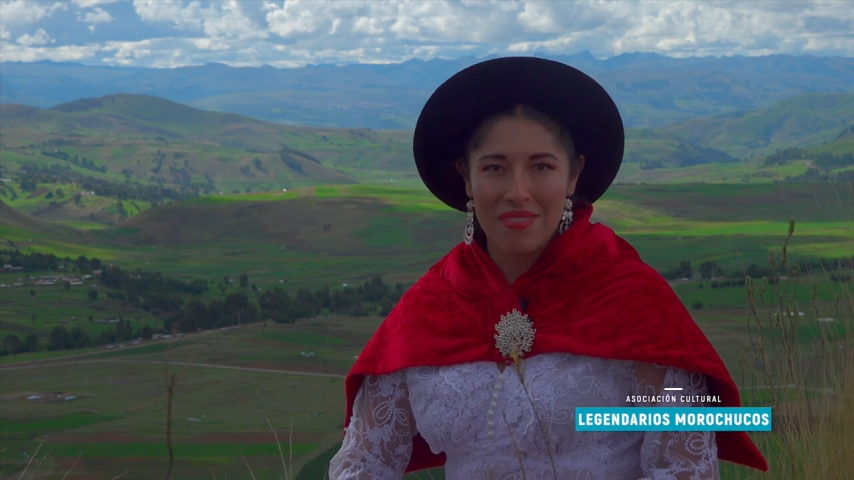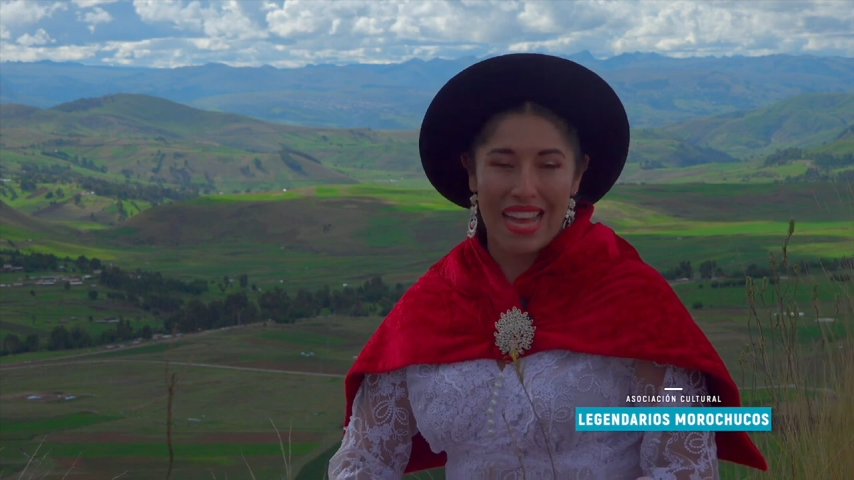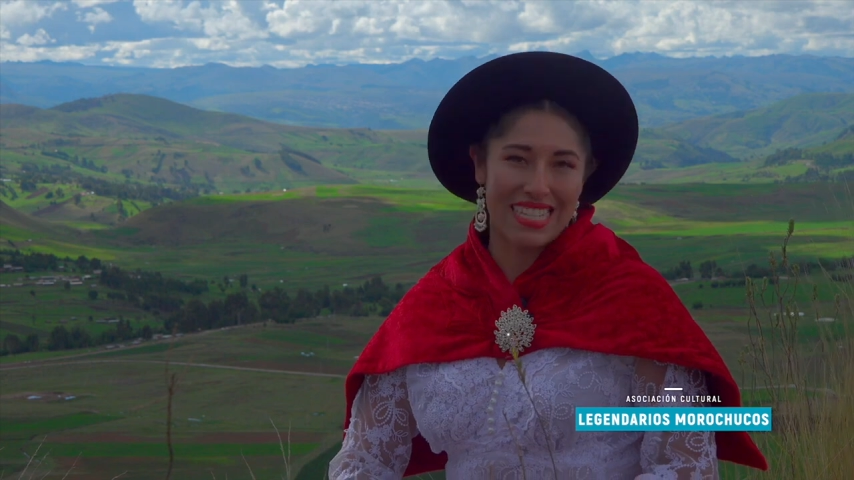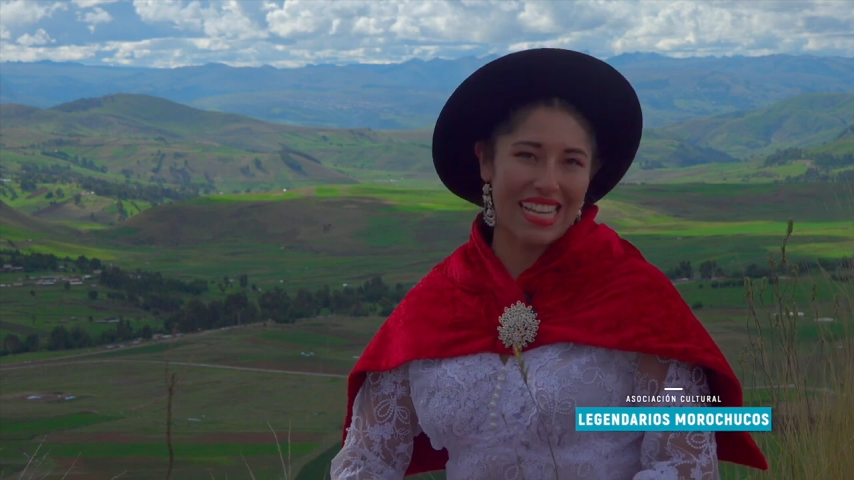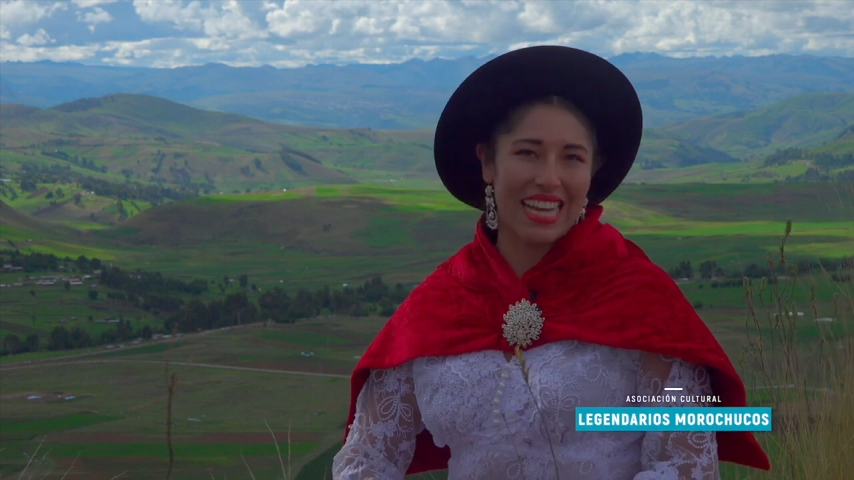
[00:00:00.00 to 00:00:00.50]

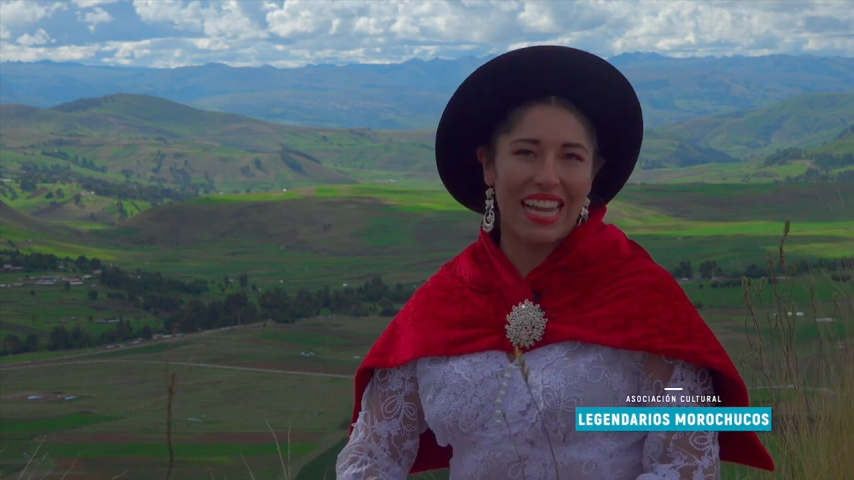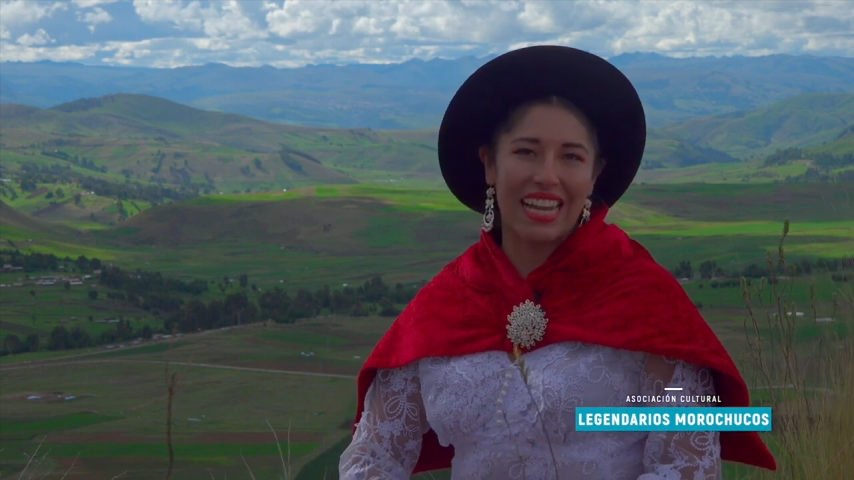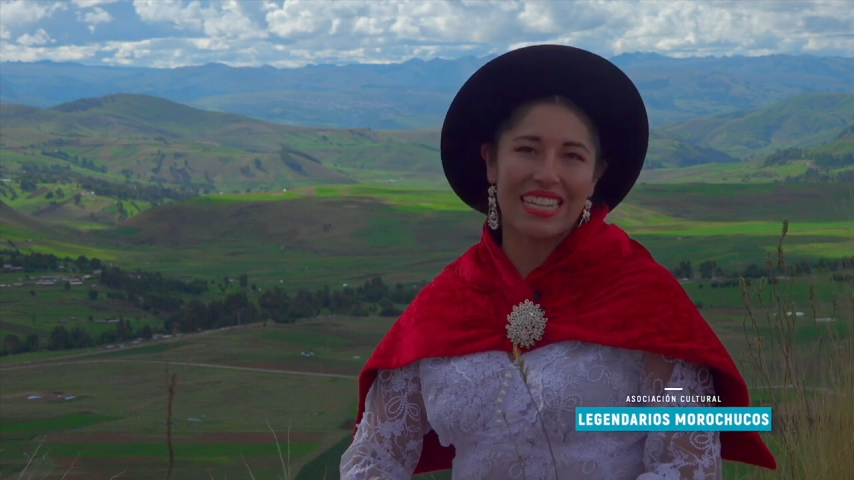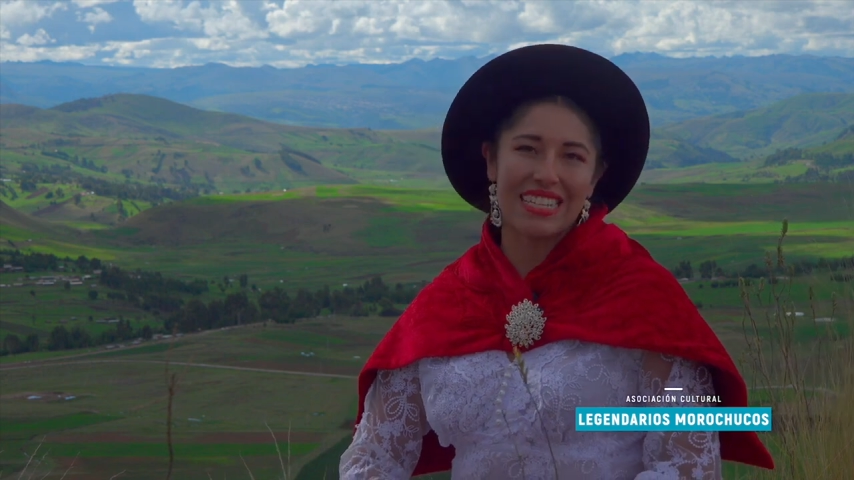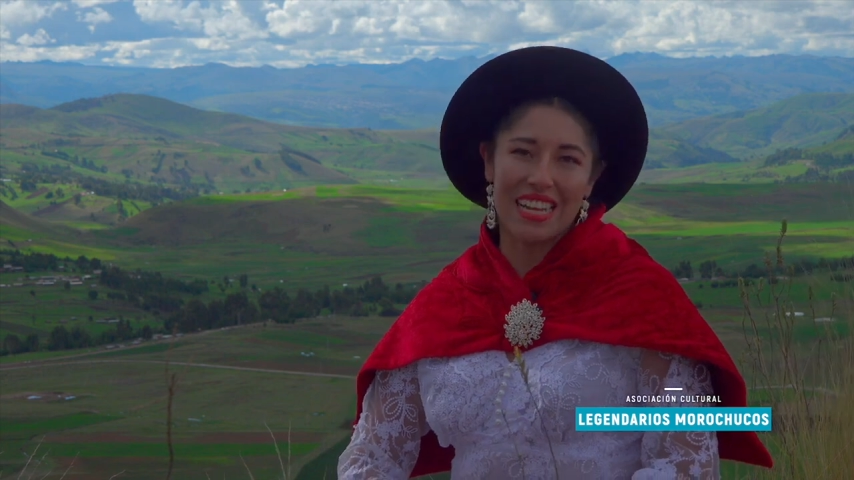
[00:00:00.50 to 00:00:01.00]
Así que
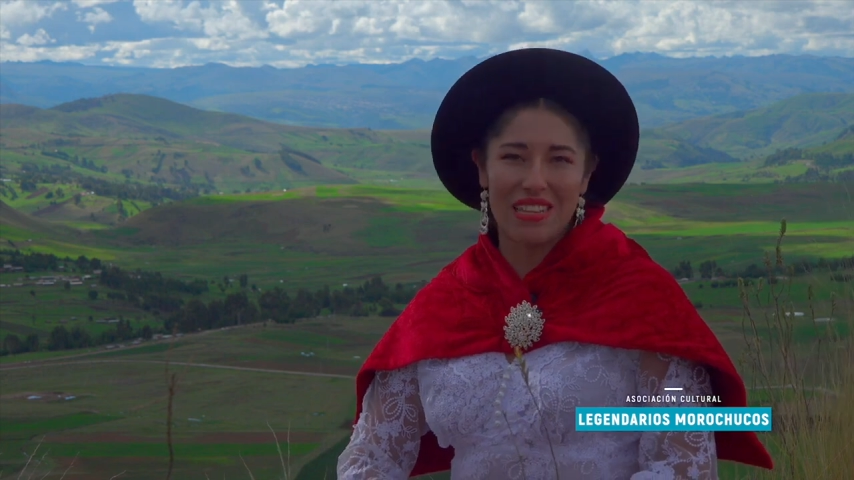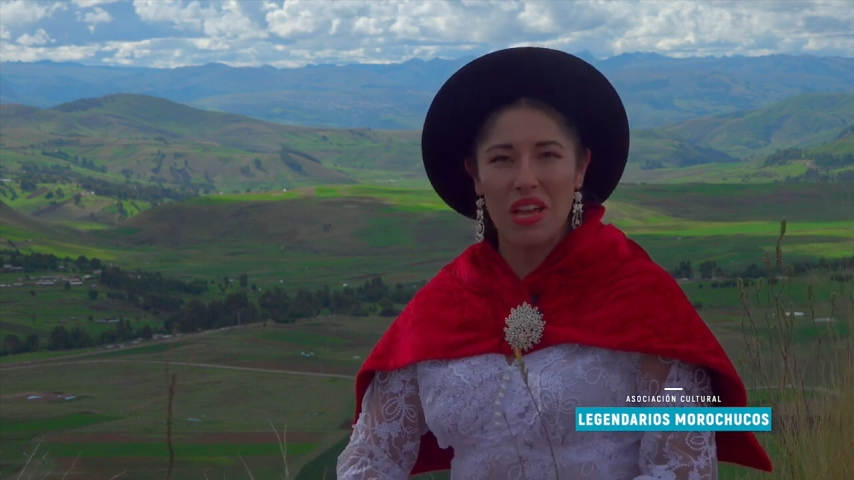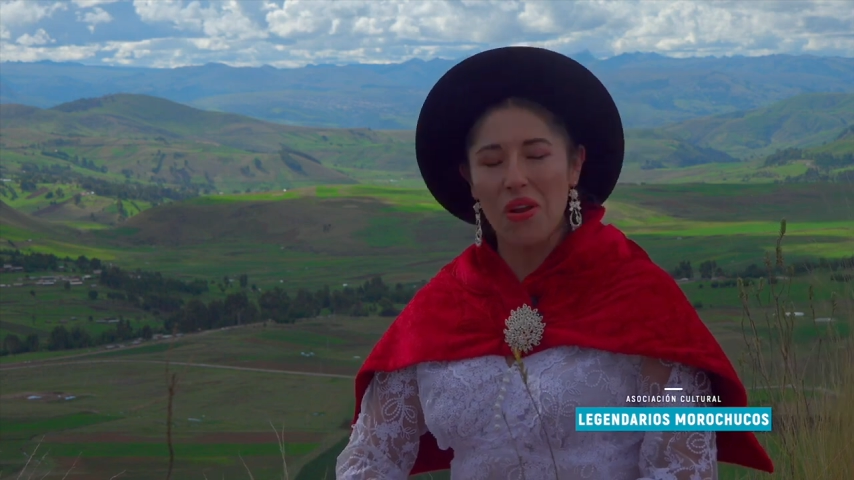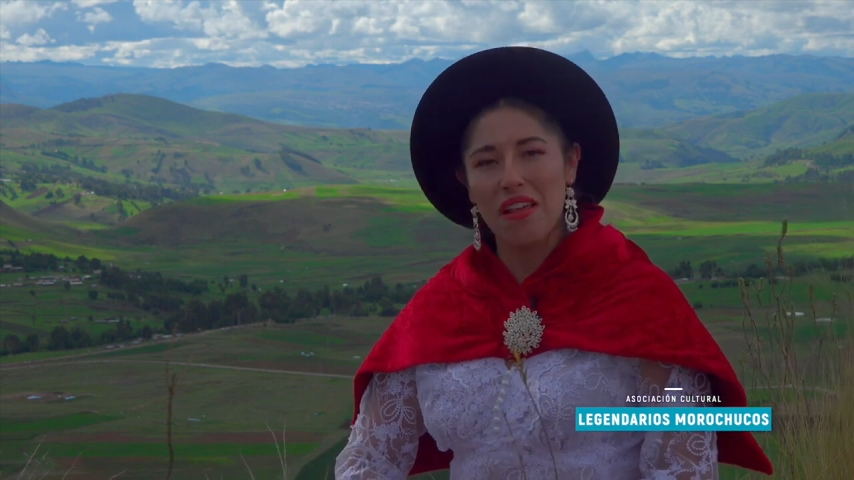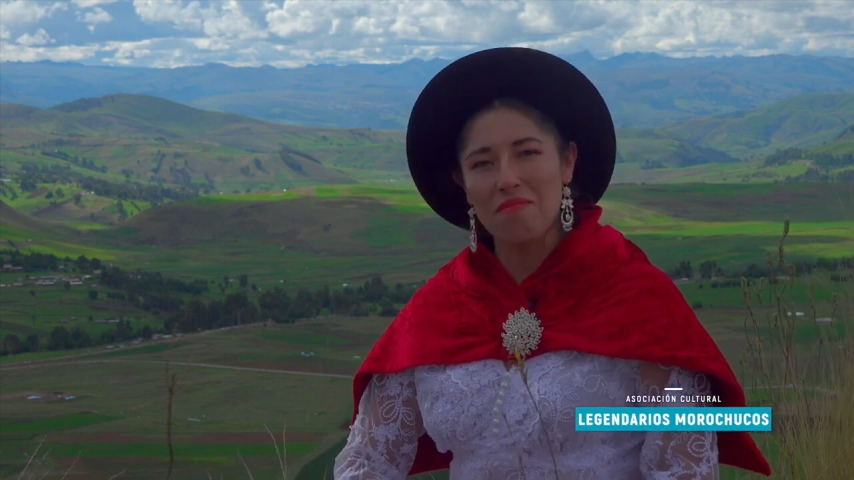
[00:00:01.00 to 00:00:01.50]
les
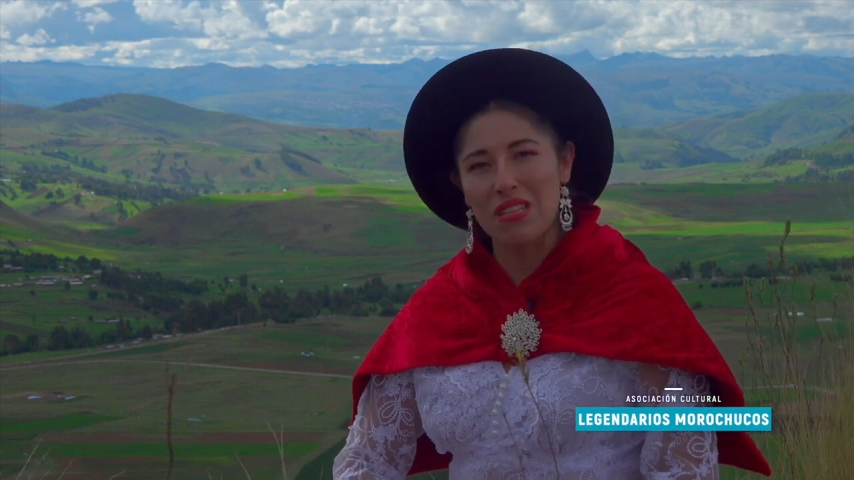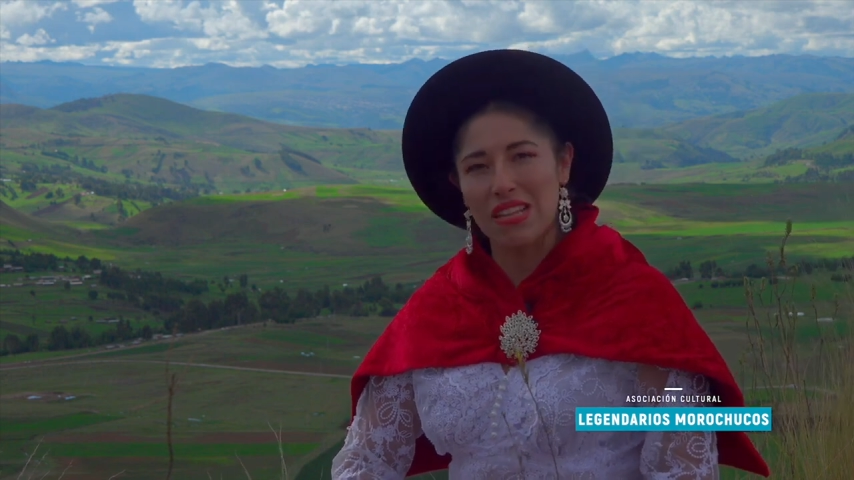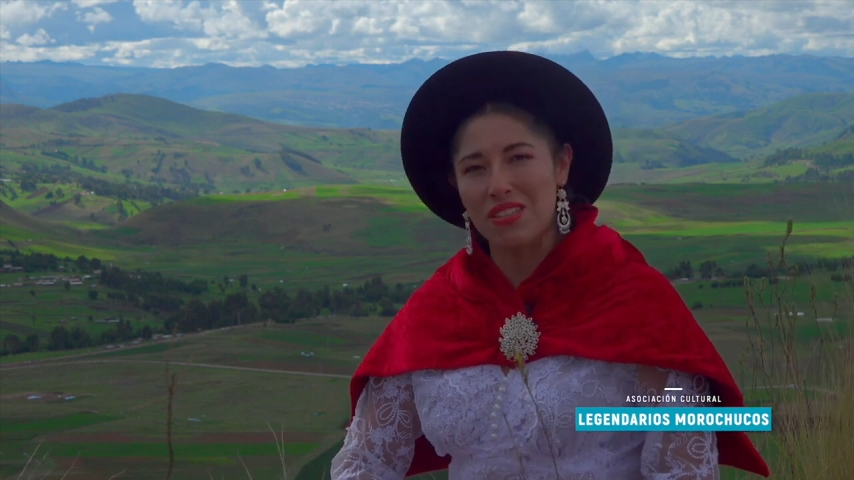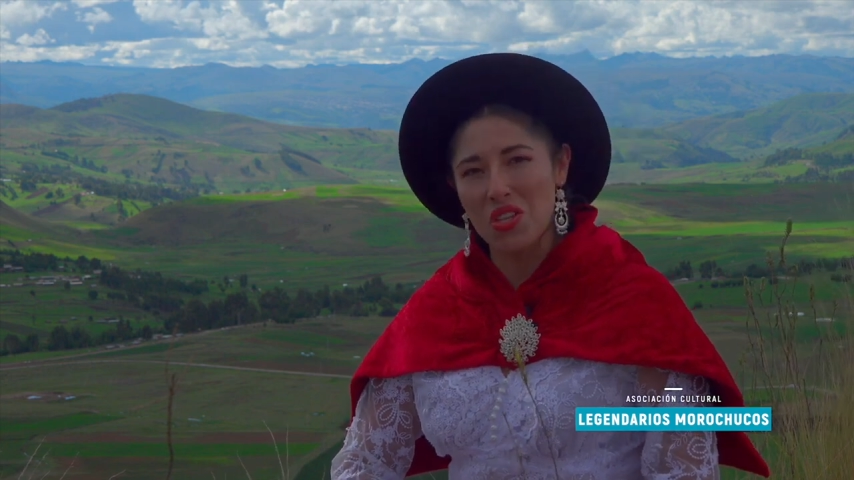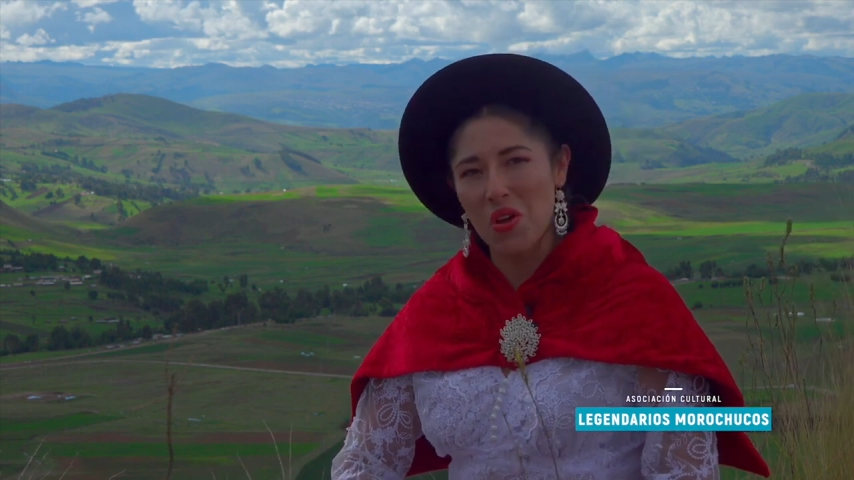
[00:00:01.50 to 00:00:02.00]
reitero la
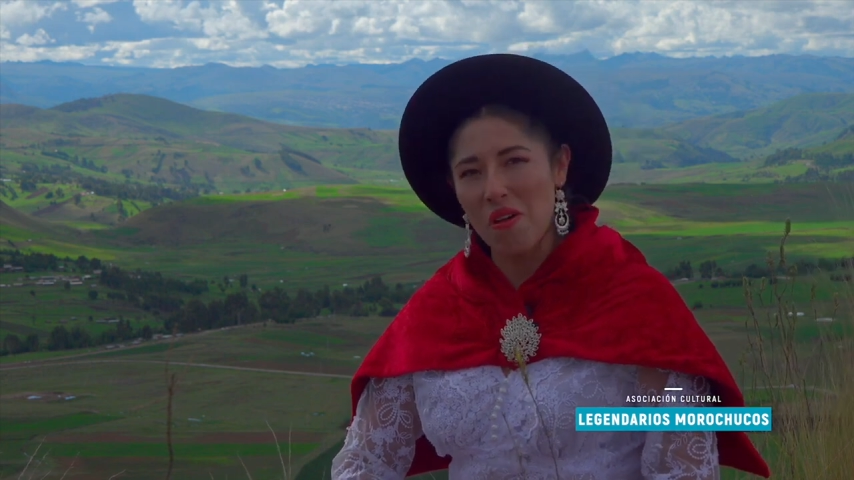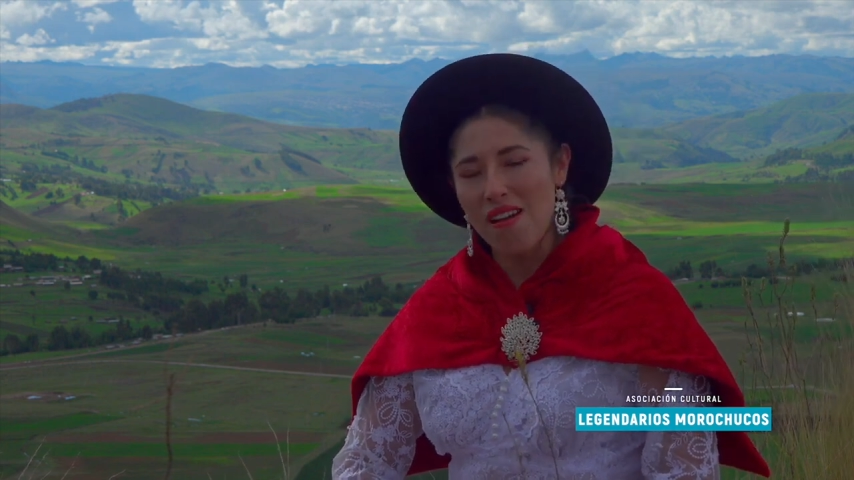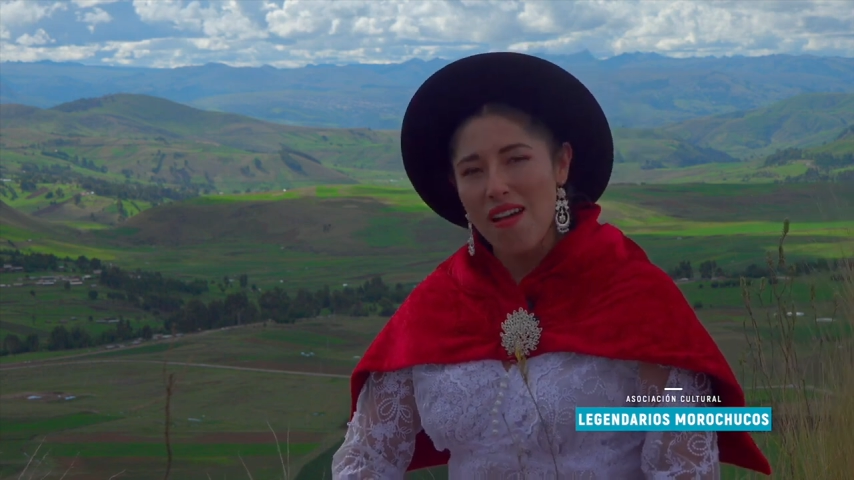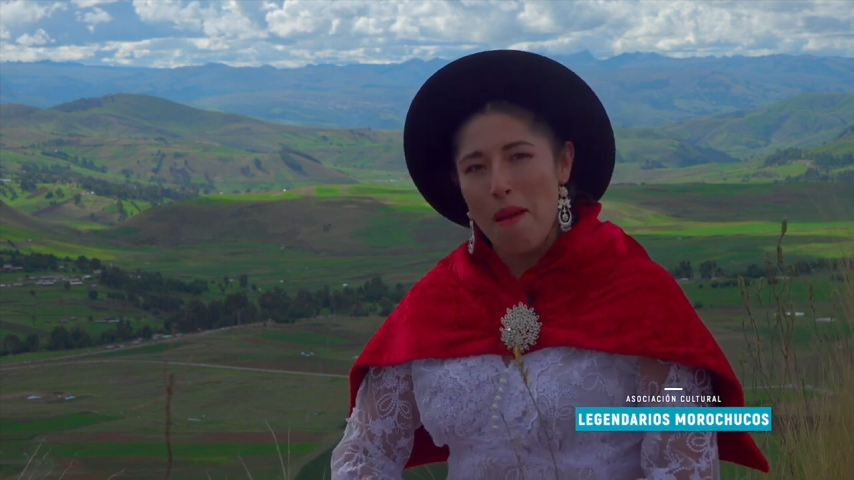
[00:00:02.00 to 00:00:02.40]
invitación